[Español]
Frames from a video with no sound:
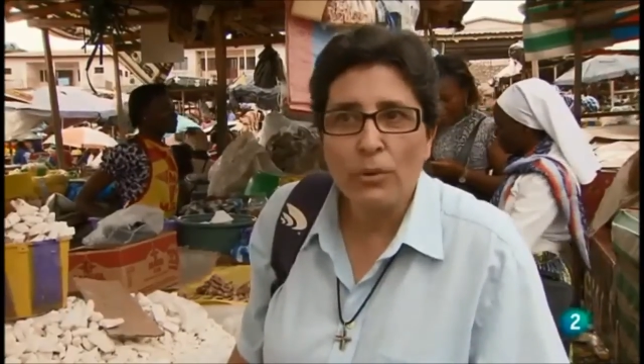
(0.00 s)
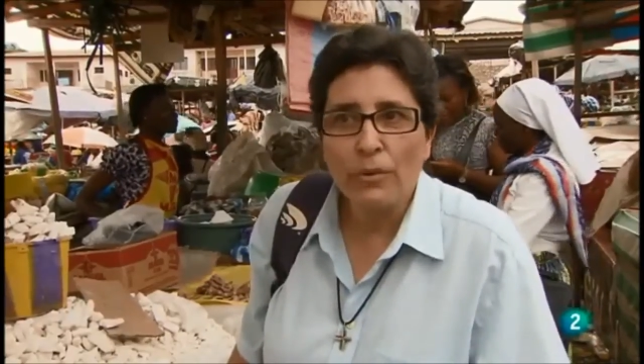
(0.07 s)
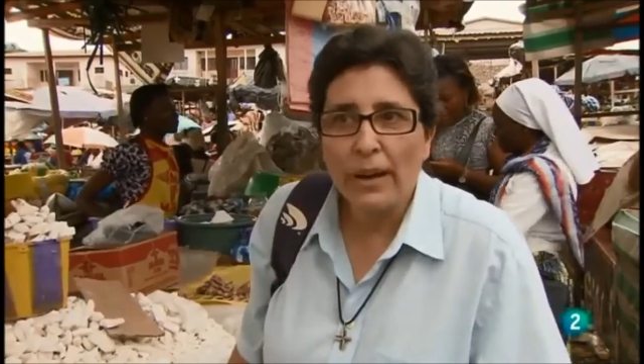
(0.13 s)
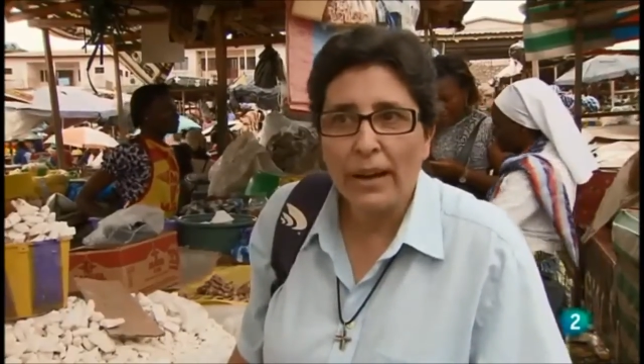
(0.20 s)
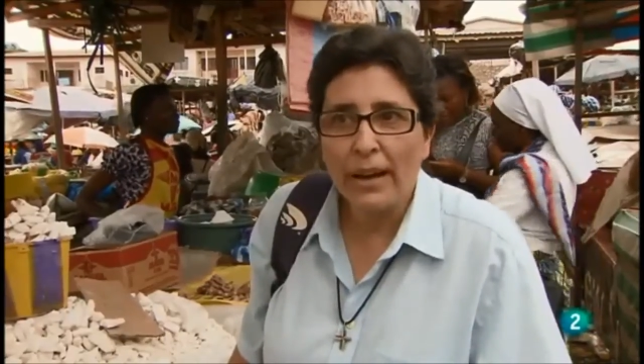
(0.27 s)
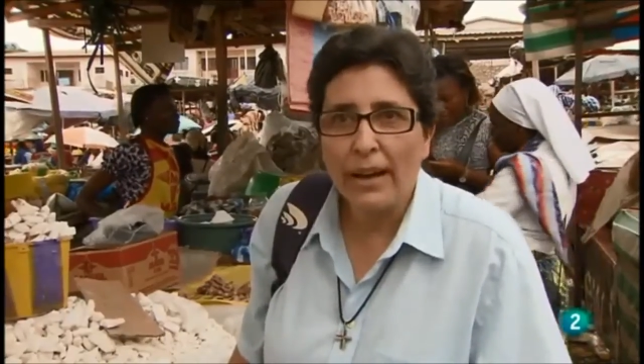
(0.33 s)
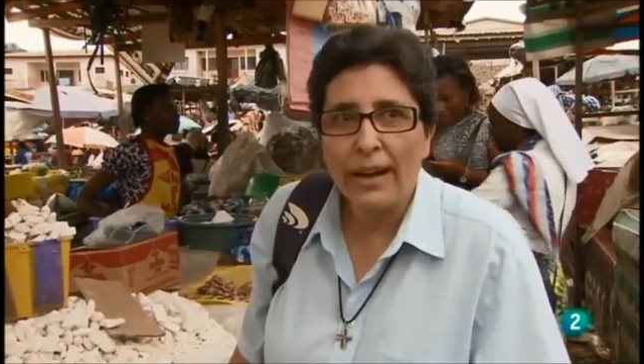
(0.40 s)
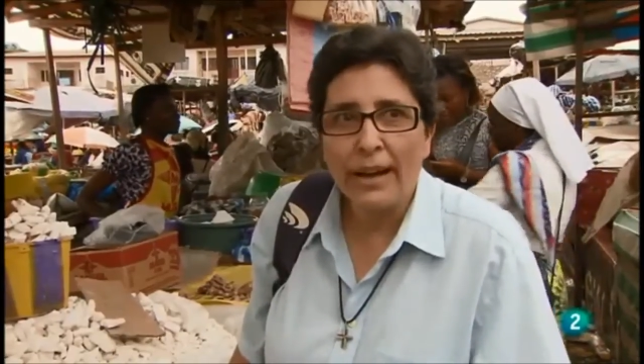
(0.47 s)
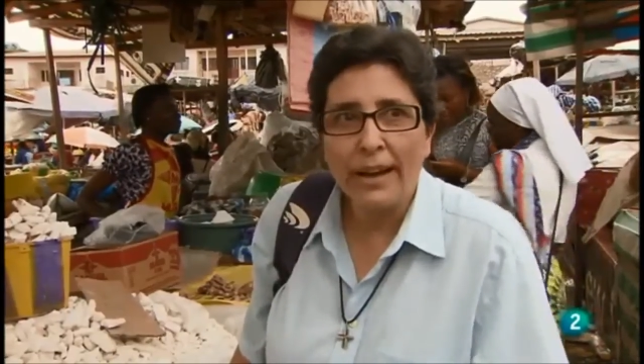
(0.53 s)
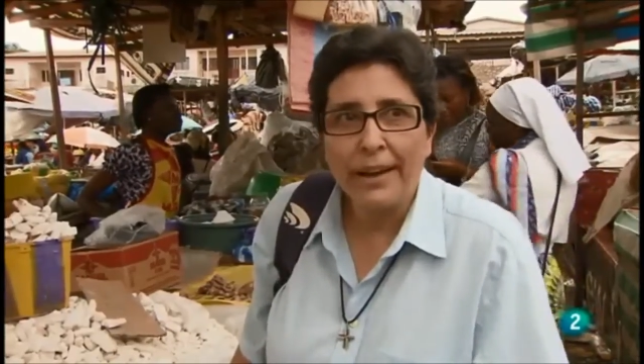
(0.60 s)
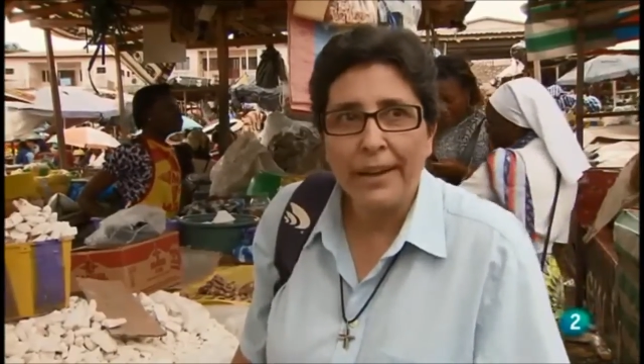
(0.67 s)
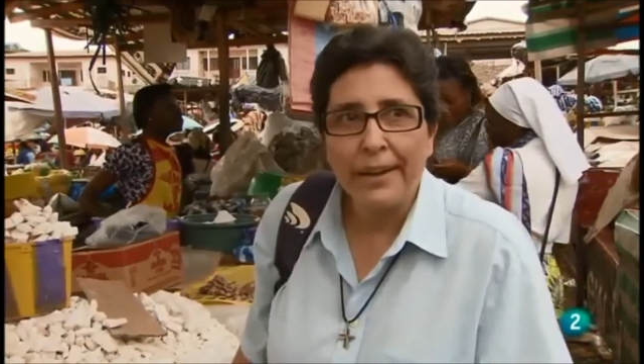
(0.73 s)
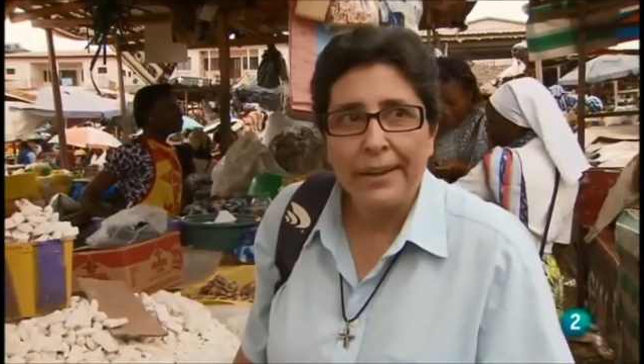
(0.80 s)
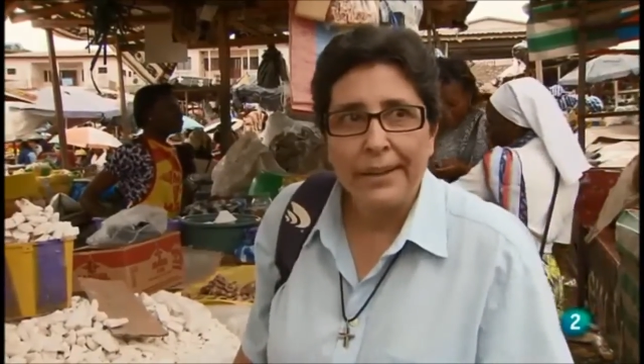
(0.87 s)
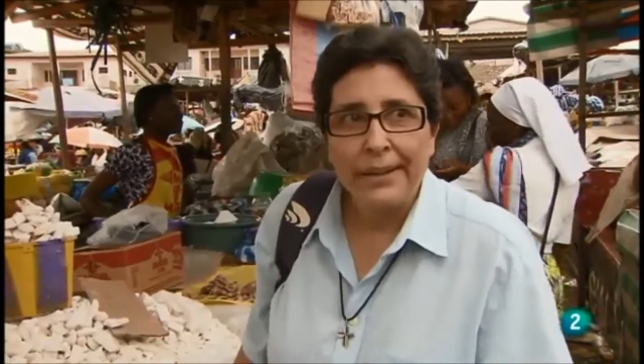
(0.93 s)

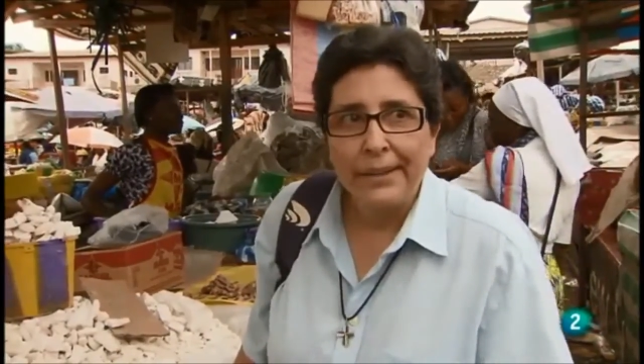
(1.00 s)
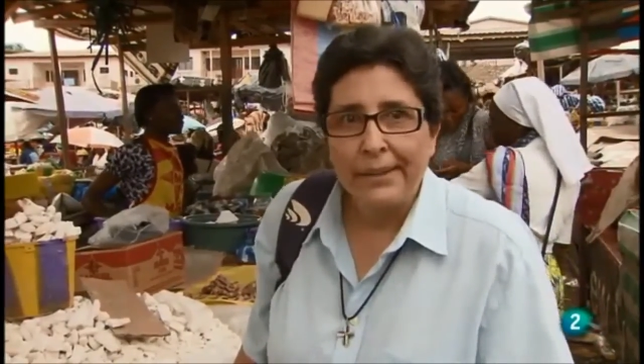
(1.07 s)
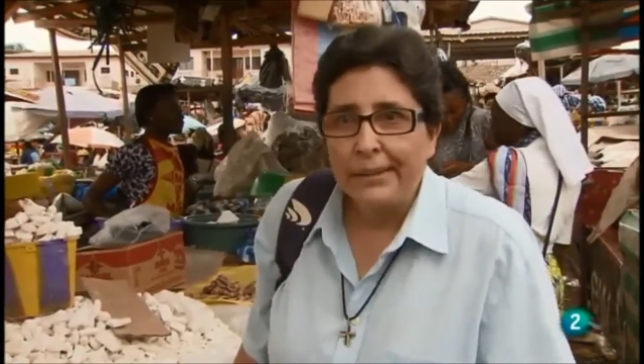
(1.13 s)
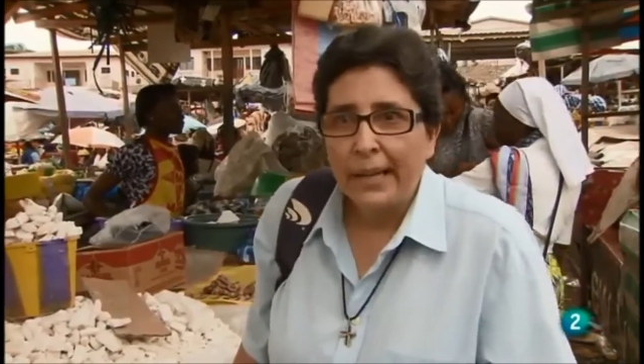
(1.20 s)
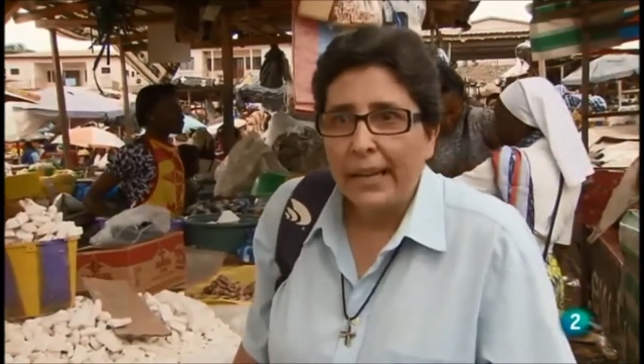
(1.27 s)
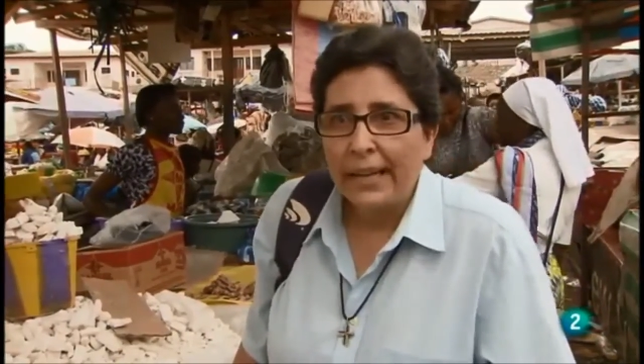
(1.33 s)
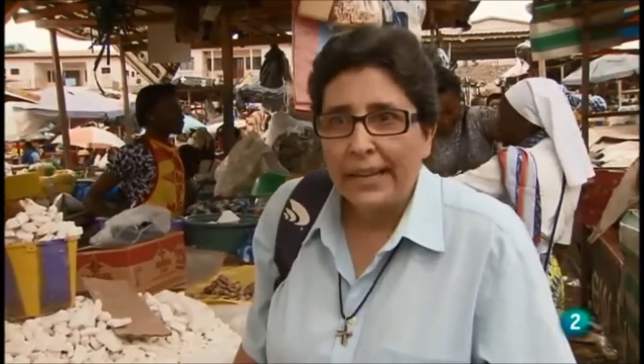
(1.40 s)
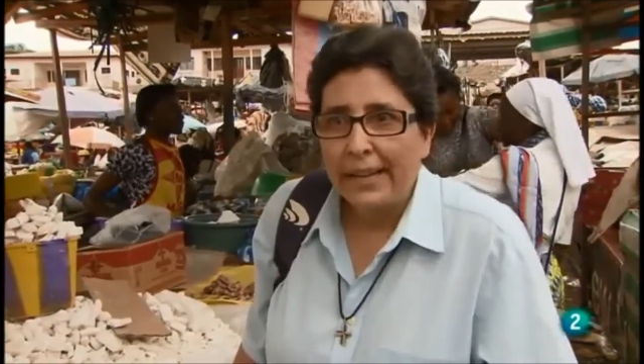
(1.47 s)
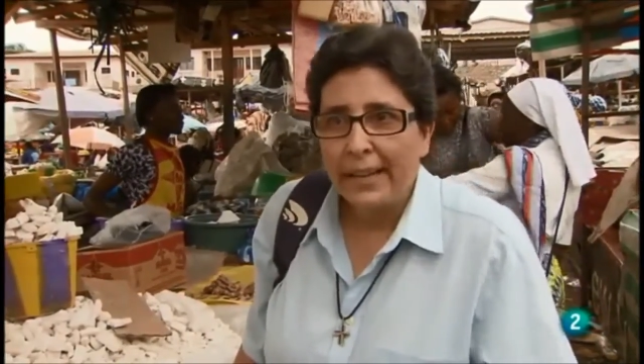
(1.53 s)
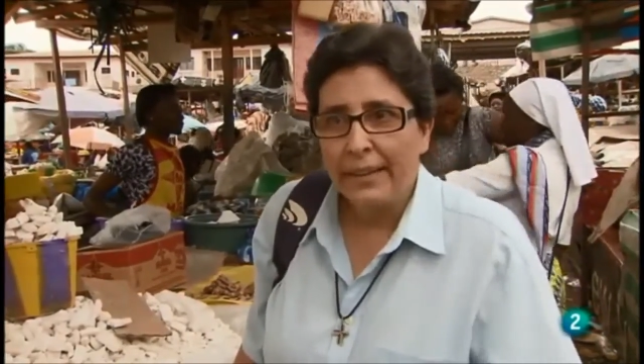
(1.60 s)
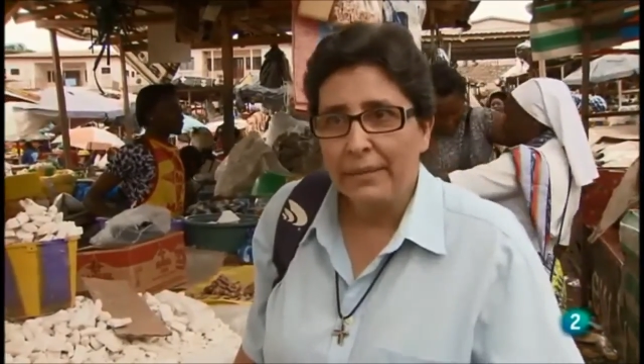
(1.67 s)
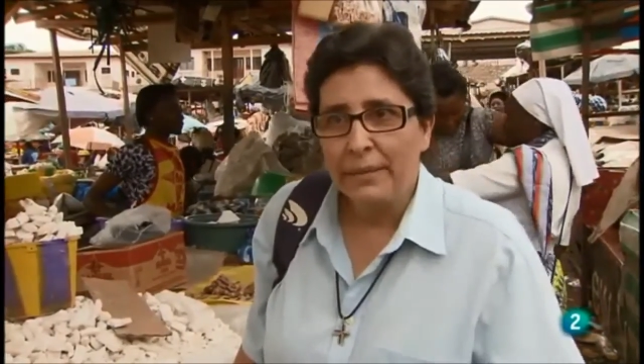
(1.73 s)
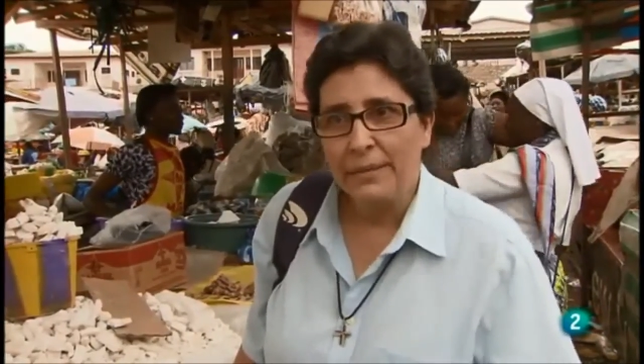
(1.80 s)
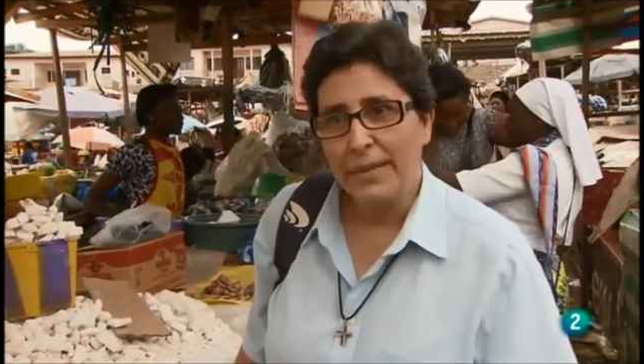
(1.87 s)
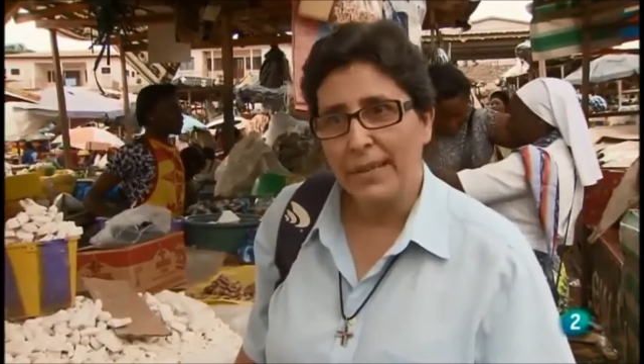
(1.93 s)
nueva
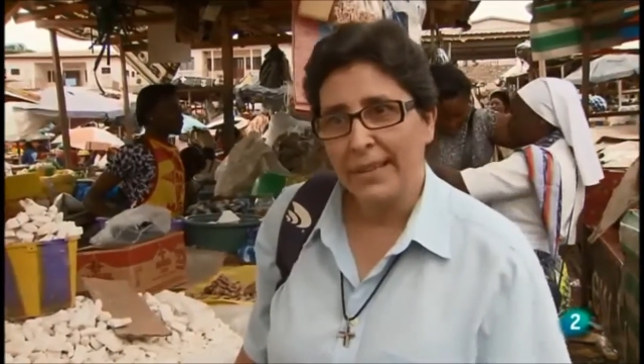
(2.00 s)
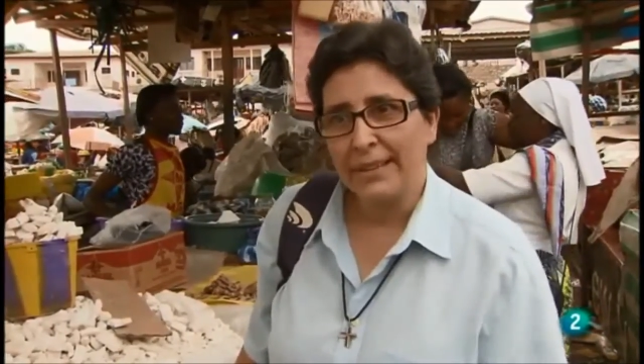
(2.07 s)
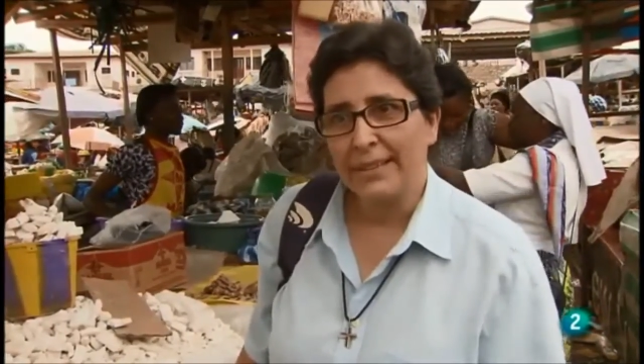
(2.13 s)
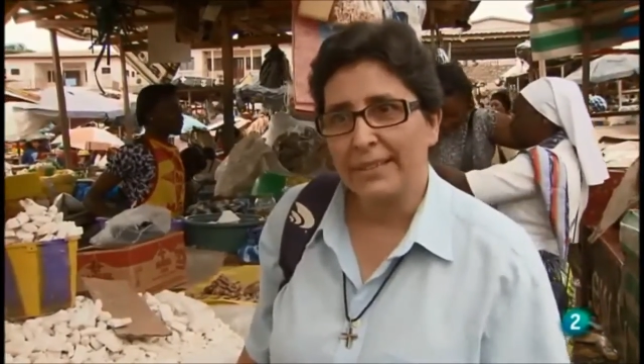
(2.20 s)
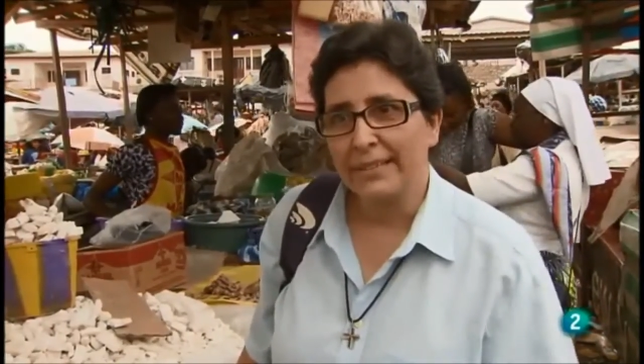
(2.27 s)
alegría de vivir.